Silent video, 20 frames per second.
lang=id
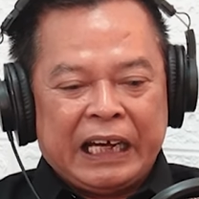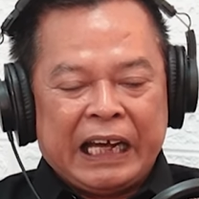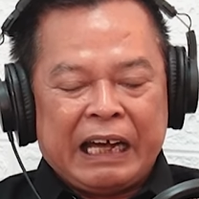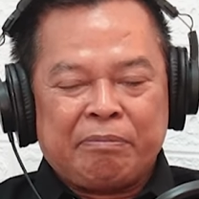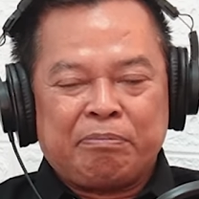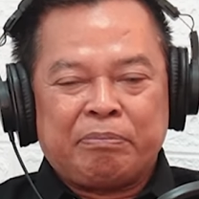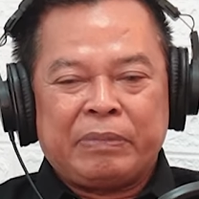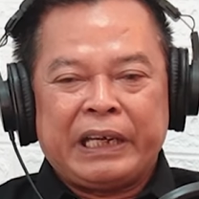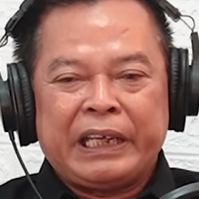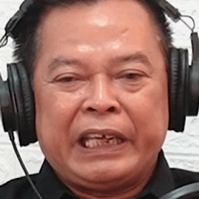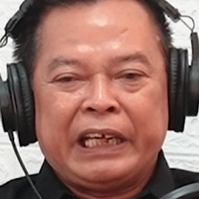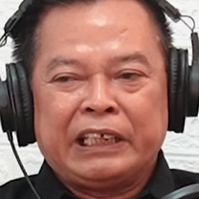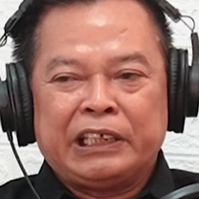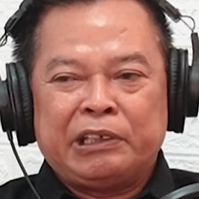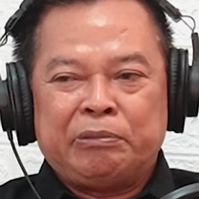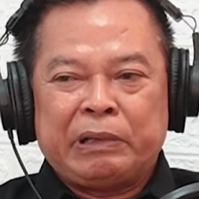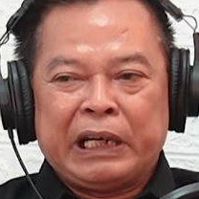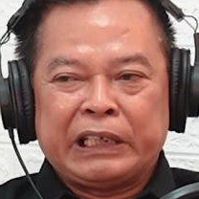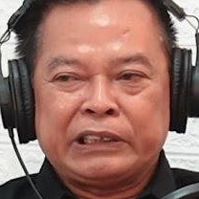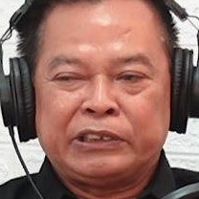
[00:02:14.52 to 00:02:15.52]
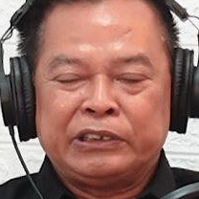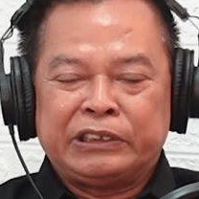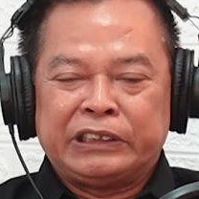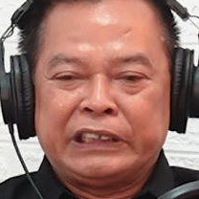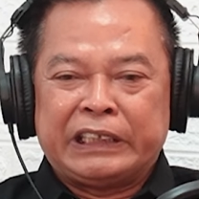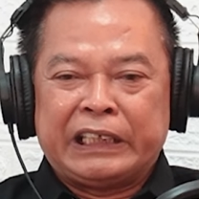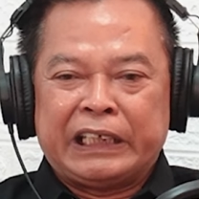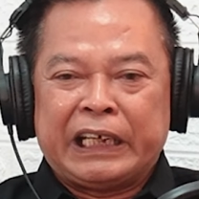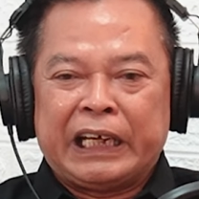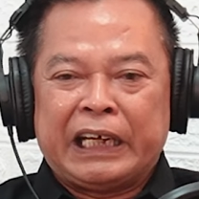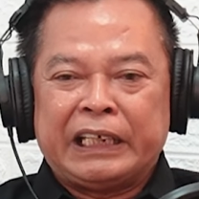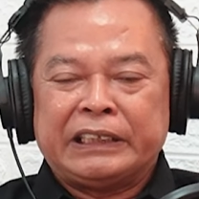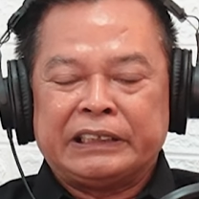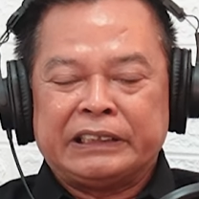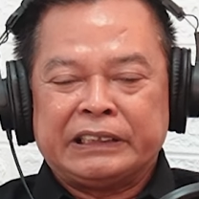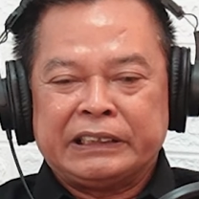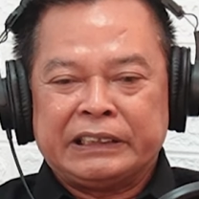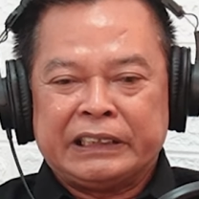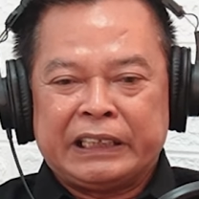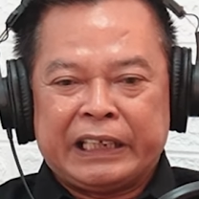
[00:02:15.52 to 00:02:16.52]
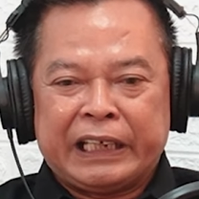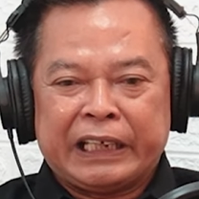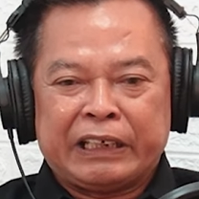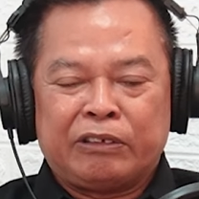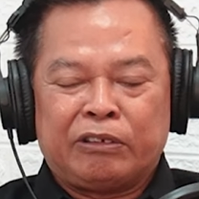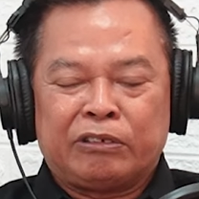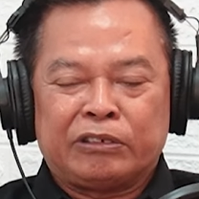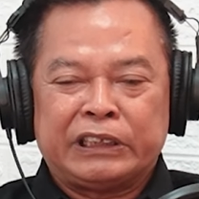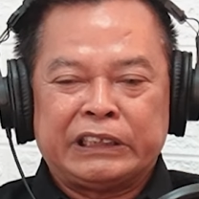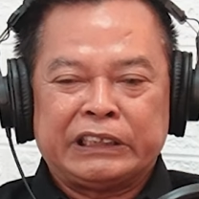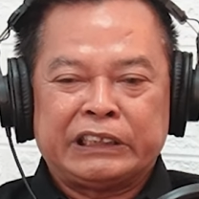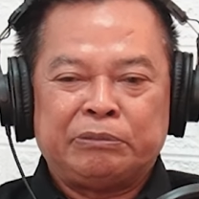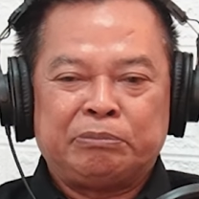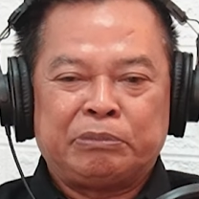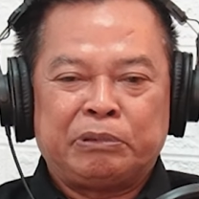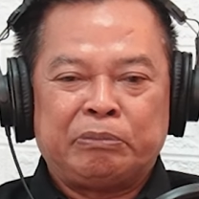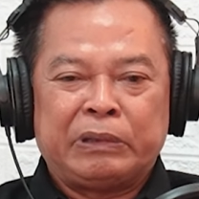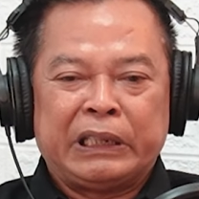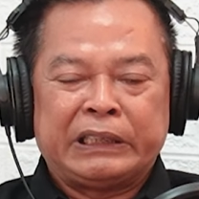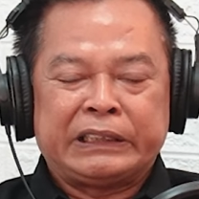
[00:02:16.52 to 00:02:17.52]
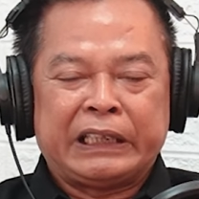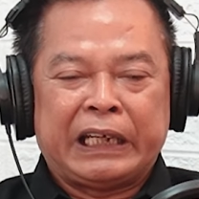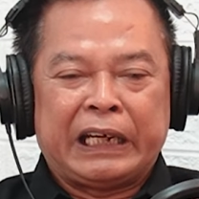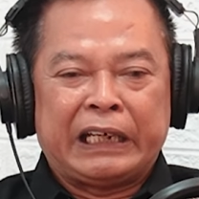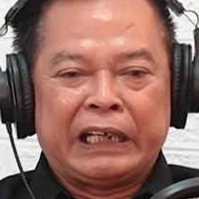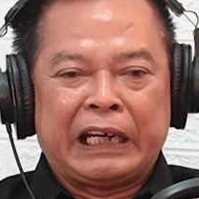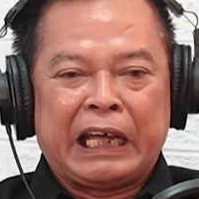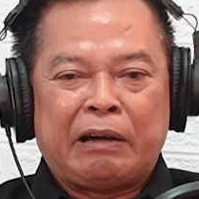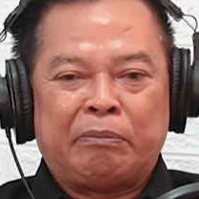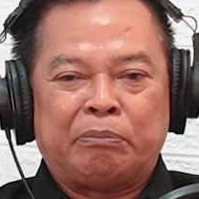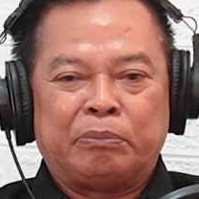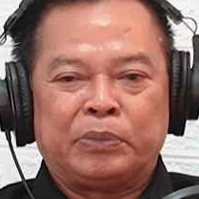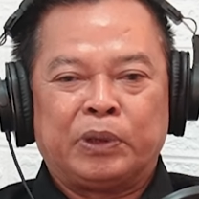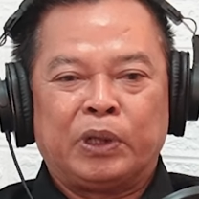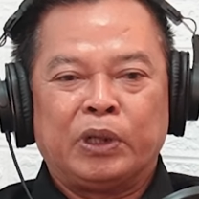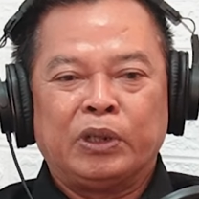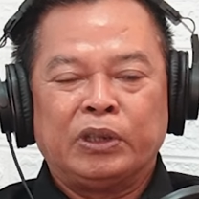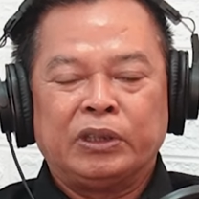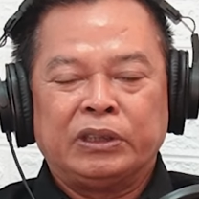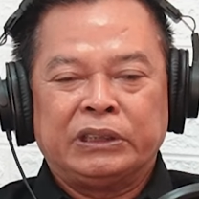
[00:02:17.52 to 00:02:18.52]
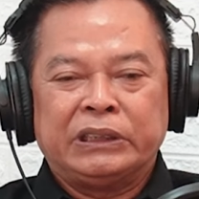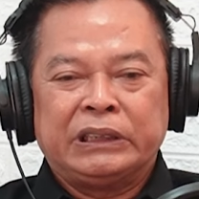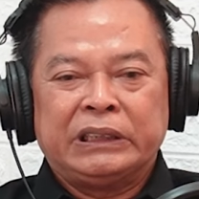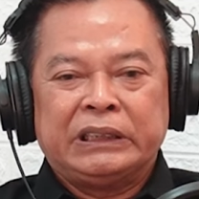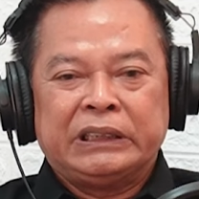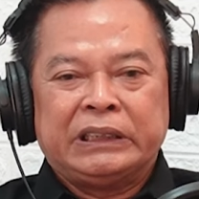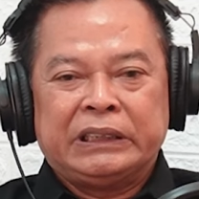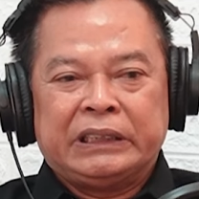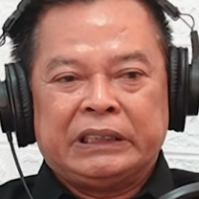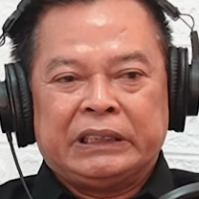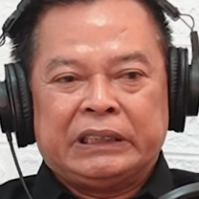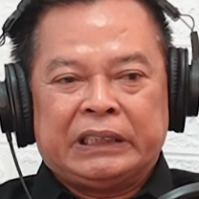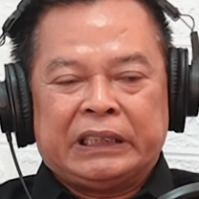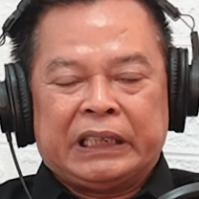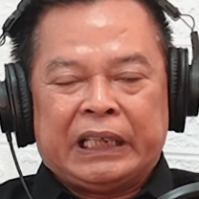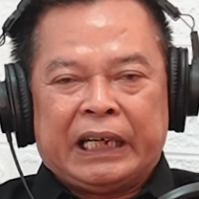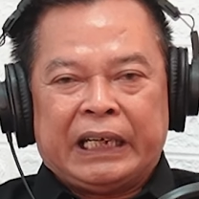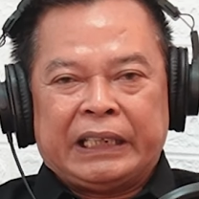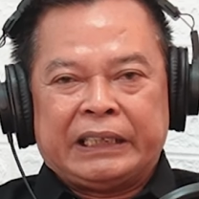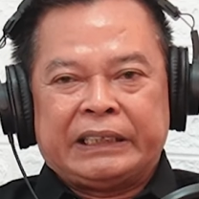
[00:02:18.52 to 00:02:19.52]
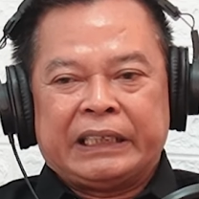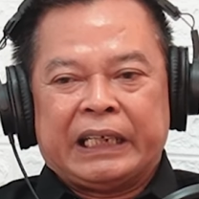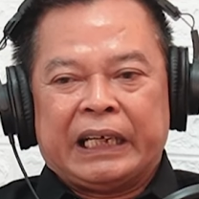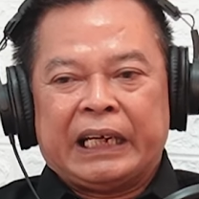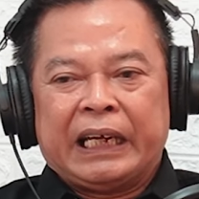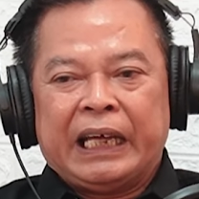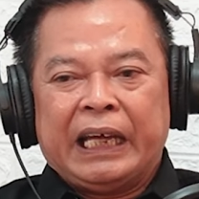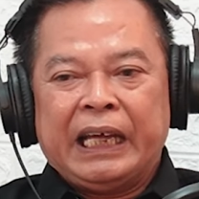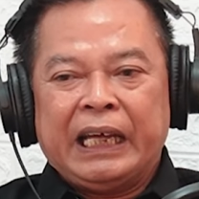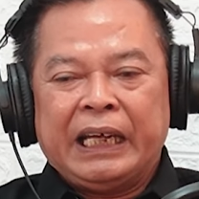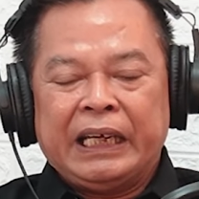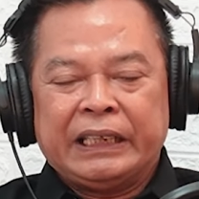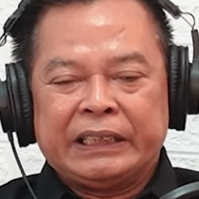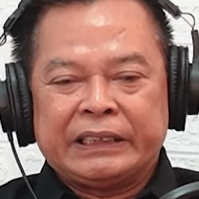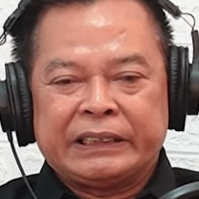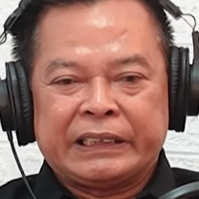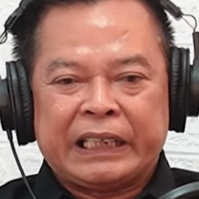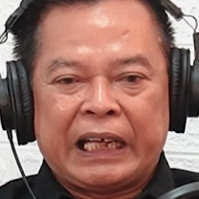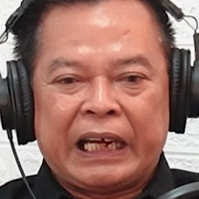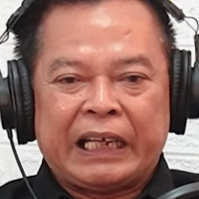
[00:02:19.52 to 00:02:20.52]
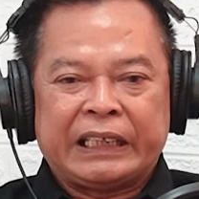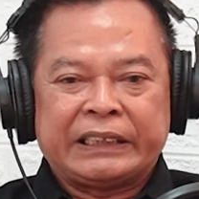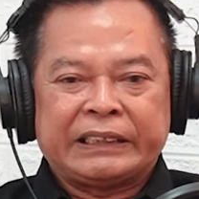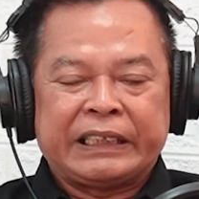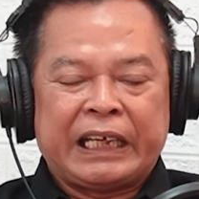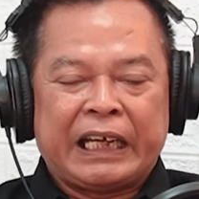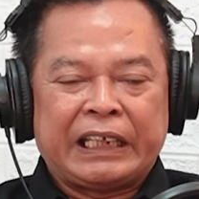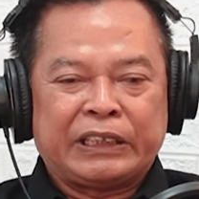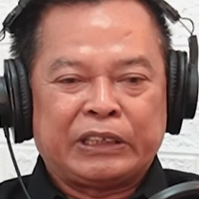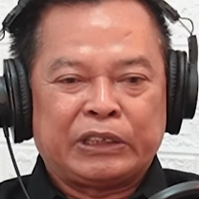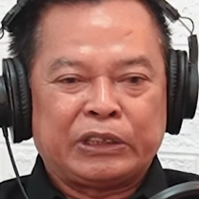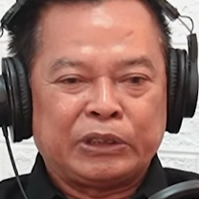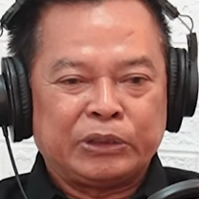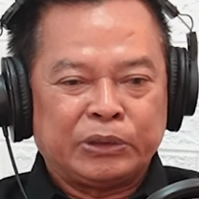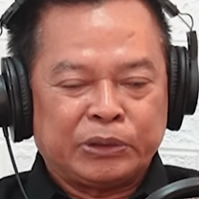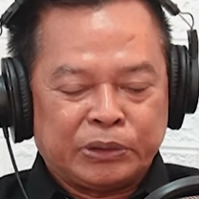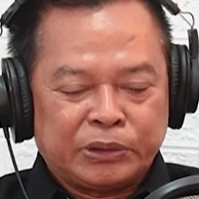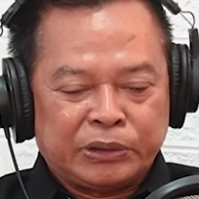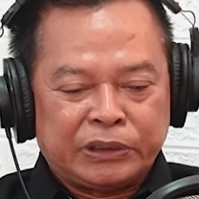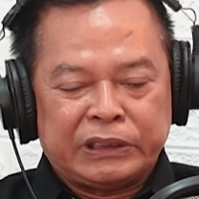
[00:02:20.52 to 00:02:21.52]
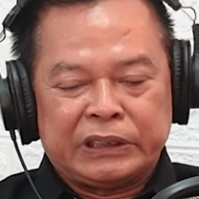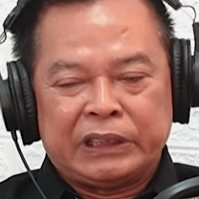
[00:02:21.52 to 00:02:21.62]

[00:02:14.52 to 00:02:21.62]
apa yang dimaksud dengan rekognisi pembelajaran lampau adalah salah satu